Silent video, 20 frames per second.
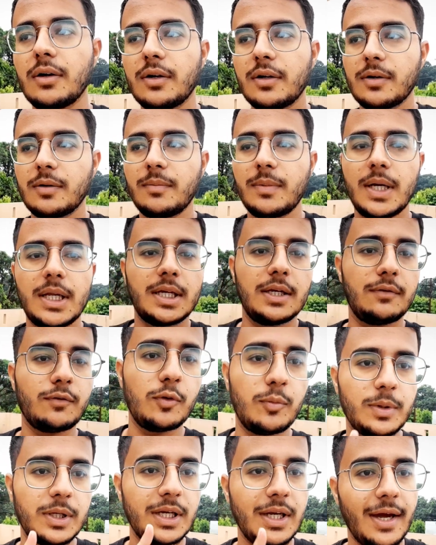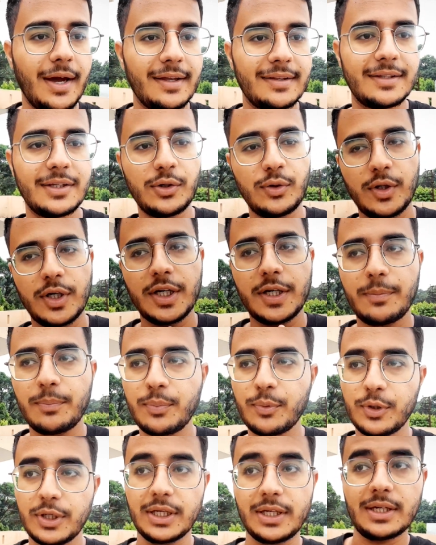और मैंने वो मेरी आधी यूनिट
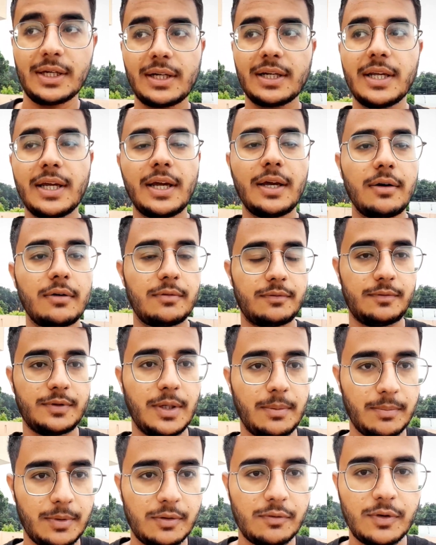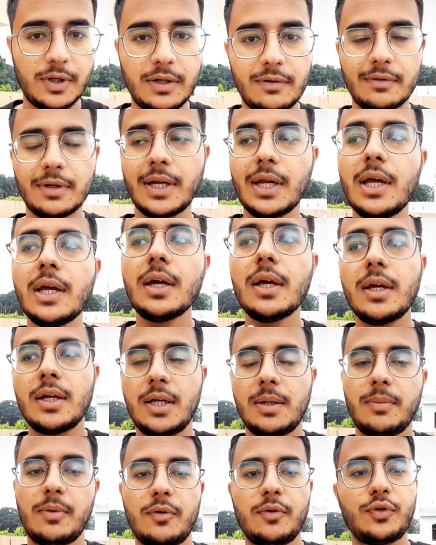पूरी कर ली है नंबर वन
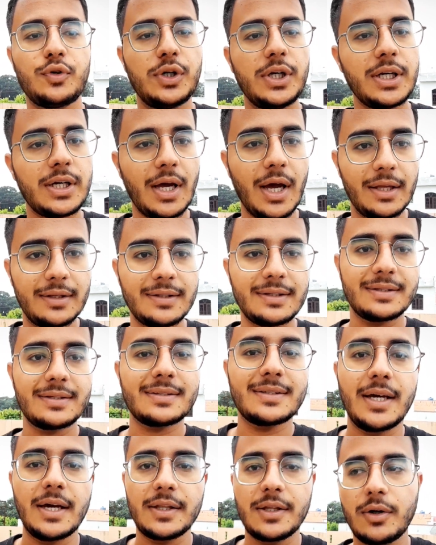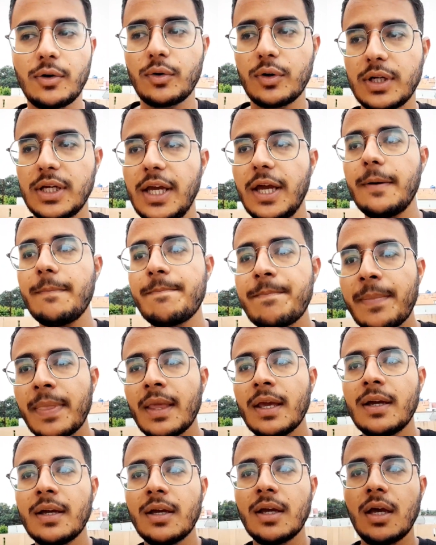नंबर वन यूनिट आधी से ज़्यादा हो गई है
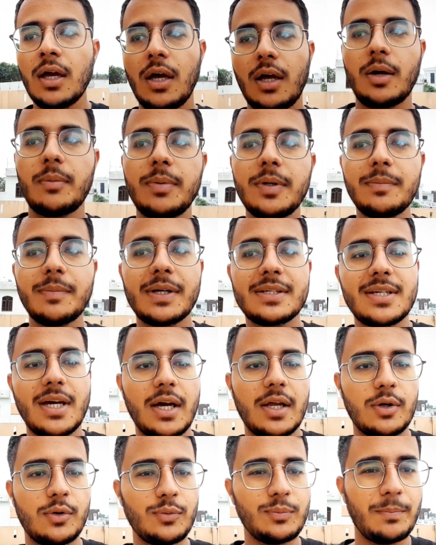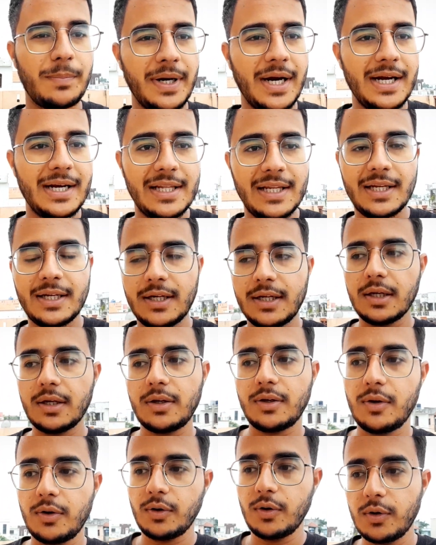अभी मैं जा रहा हूँ ब्रेड लेने
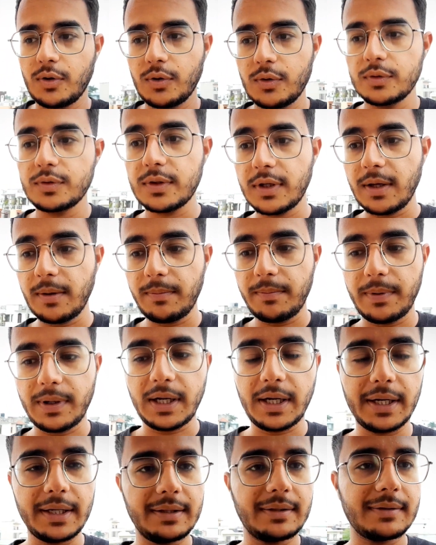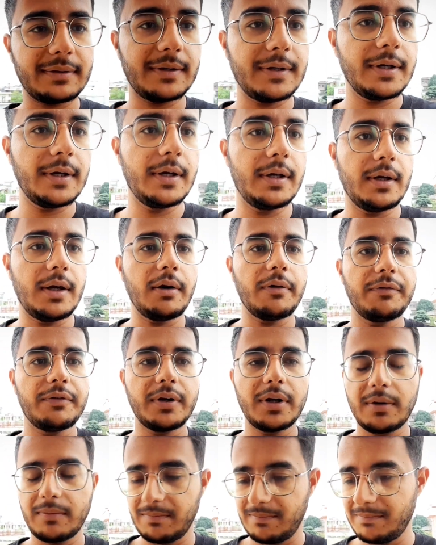और उसके बाद
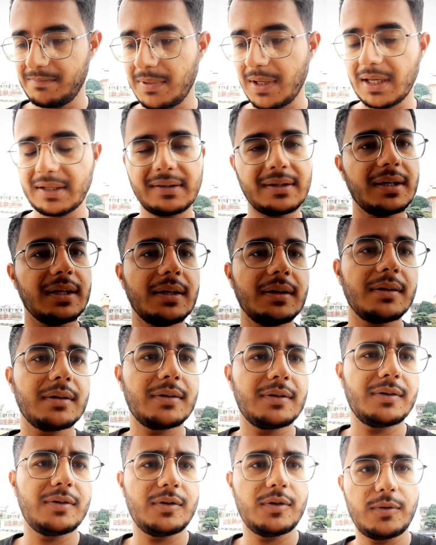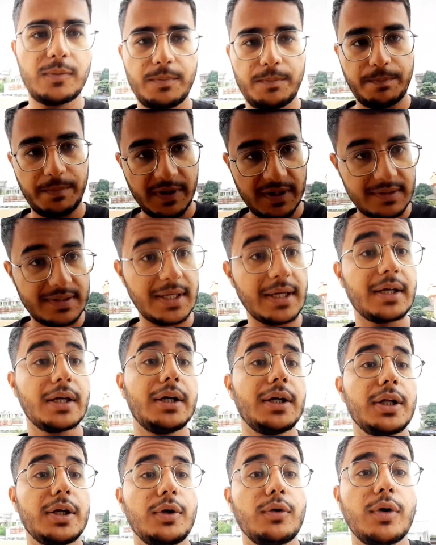आफ्टर बाथिंग फिर से
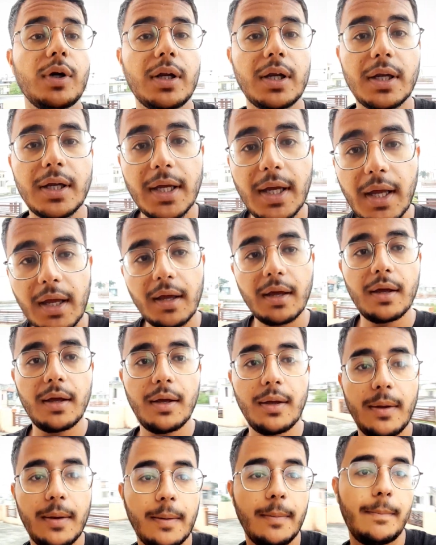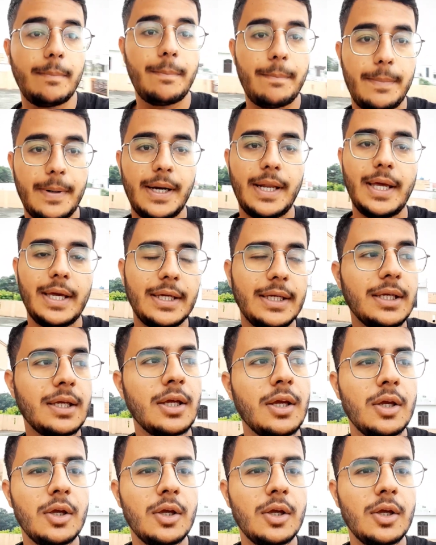कंटिन्यू करेंगे पढ़ाई